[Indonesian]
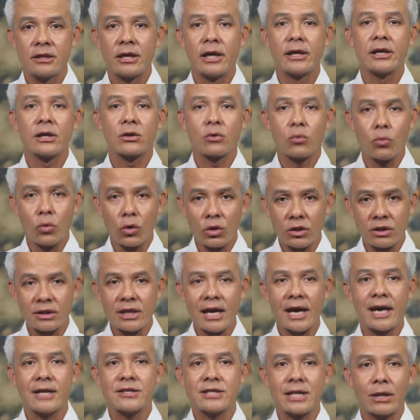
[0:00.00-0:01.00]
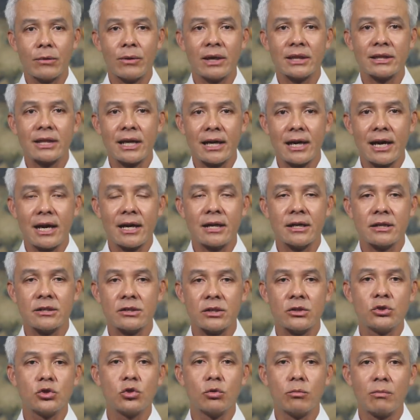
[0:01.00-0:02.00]
Dari kuota Jawa Tengah
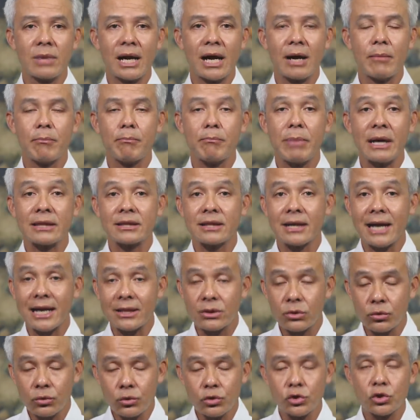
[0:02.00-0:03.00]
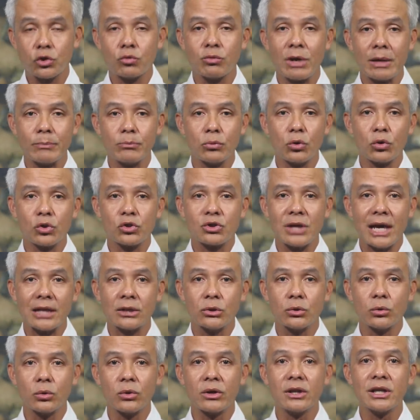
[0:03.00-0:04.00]
sejumlah
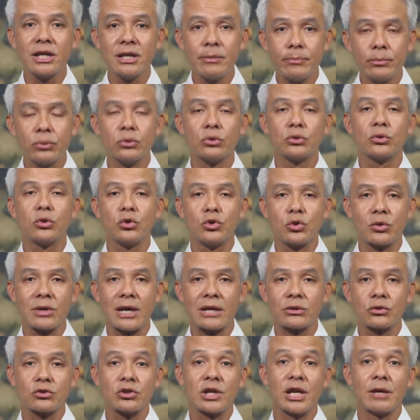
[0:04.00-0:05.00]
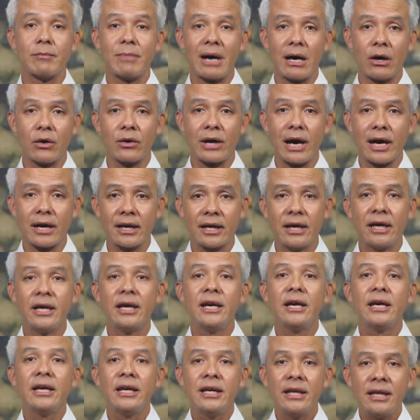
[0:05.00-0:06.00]
421.705 orang
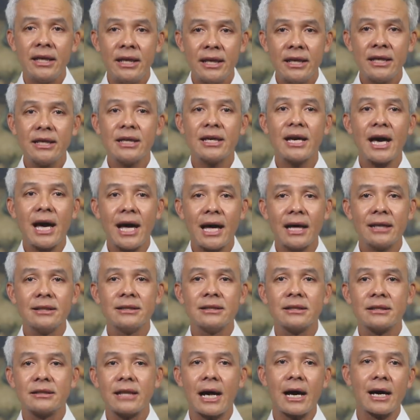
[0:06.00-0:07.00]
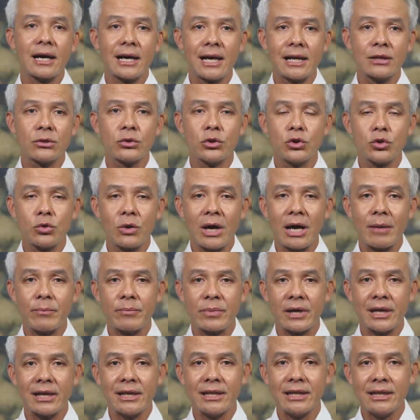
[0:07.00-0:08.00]
hingga tanggal 7
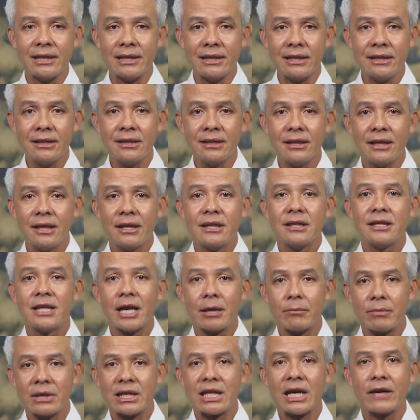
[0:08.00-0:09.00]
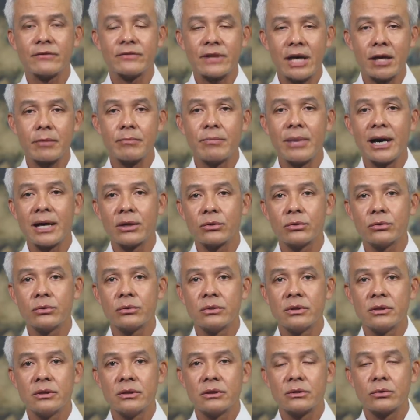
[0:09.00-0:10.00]
April ini yang mendaftar baru
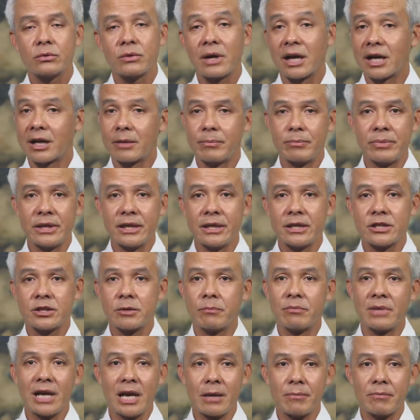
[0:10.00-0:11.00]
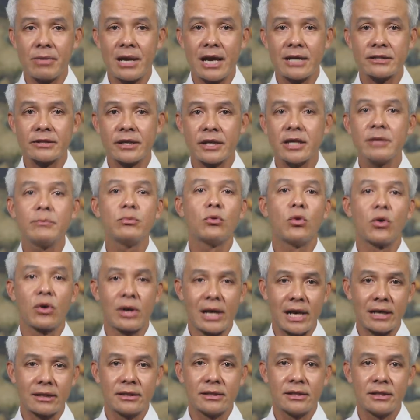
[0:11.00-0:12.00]
kurang lebih 19.000
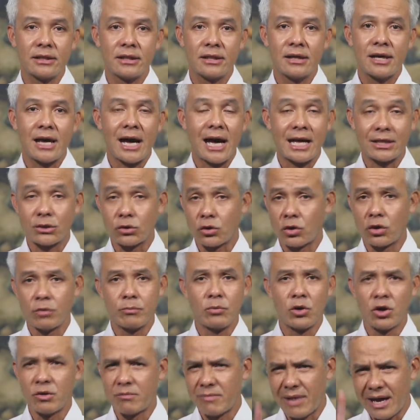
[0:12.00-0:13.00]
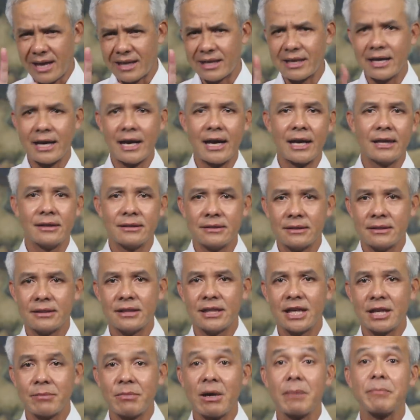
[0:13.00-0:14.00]
orang atau belum ada
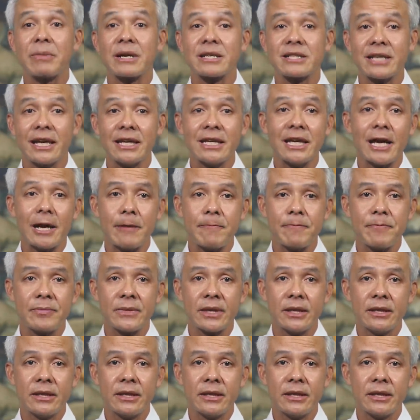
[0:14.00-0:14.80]
5 persennya.